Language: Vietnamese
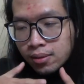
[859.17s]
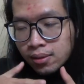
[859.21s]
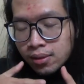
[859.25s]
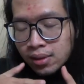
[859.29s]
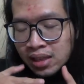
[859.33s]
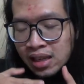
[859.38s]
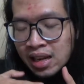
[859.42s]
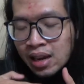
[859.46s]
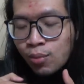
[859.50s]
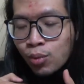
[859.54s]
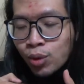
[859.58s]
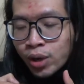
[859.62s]

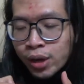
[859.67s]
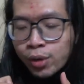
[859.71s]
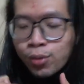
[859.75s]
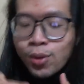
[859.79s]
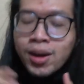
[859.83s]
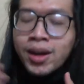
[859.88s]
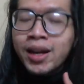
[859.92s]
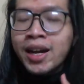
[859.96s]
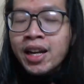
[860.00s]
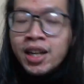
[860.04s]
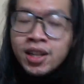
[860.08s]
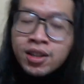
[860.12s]
là một cái
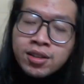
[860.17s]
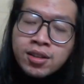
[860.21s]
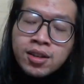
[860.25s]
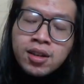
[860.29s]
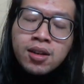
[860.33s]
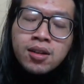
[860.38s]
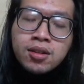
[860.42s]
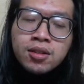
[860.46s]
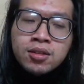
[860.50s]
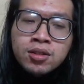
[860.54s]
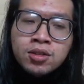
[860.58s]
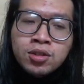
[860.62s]
khoảng cách nữa
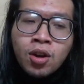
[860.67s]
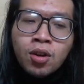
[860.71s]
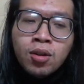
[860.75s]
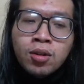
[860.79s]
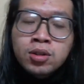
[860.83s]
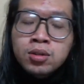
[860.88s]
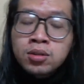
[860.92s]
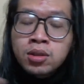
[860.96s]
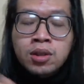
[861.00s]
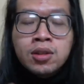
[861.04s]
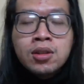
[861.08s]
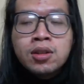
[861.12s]
so
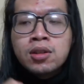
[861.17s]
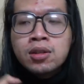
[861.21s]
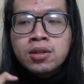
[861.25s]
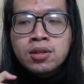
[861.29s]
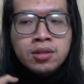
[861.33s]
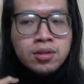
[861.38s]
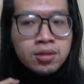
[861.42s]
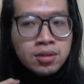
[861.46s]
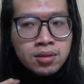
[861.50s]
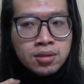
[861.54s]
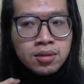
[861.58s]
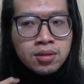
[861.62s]
từ
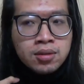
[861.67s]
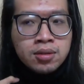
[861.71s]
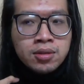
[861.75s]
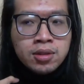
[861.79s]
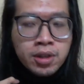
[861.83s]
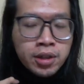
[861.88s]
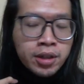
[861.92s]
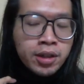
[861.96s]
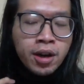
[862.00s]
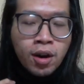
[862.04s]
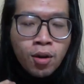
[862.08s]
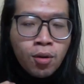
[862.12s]

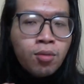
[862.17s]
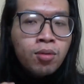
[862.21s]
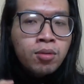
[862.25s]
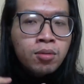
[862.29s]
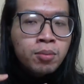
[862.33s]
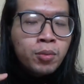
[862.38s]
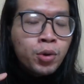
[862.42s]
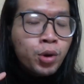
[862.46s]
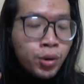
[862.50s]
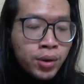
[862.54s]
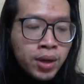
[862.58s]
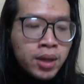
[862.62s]
người nấu
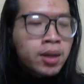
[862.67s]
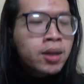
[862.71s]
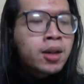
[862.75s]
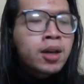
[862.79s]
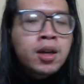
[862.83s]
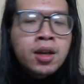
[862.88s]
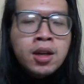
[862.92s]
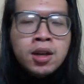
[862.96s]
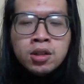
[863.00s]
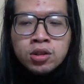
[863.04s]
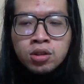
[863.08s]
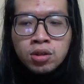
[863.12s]
brewer
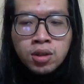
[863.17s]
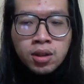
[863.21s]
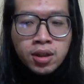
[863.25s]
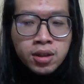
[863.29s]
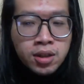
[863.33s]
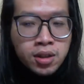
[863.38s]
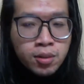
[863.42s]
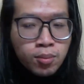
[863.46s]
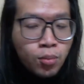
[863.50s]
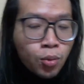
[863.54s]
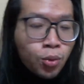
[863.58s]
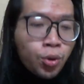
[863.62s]
cho tới
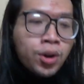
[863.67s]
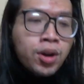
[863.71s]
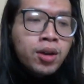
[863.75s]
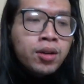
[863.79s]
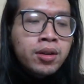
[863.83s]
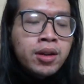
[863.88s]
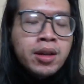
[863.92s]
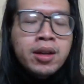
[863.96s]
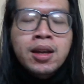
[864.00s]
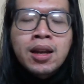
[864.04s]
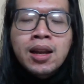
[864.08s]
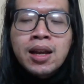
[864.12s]
người mua
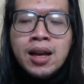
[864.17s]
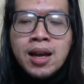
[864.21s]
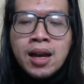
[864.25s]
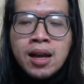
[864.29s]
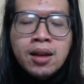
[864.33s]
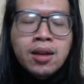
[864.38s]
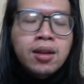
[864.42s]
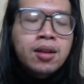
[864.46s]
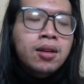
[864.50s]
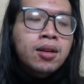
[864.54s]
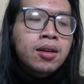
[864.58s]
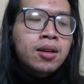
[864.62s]
đấy là
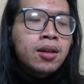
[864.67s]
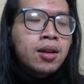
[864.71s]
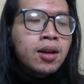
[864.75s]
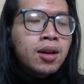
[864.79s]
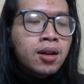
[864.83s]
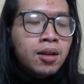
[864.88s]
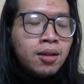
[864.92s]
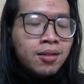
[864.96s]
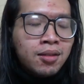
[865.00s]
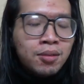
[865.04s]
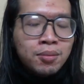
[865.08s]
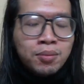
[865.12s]
uh,
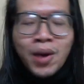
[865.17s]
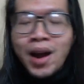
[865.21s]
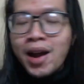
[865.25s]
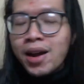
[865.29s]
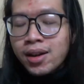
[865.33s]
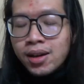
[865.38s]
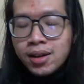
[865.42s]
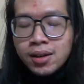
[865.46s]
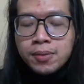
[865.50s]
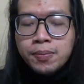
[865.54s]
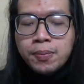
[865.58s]
buyer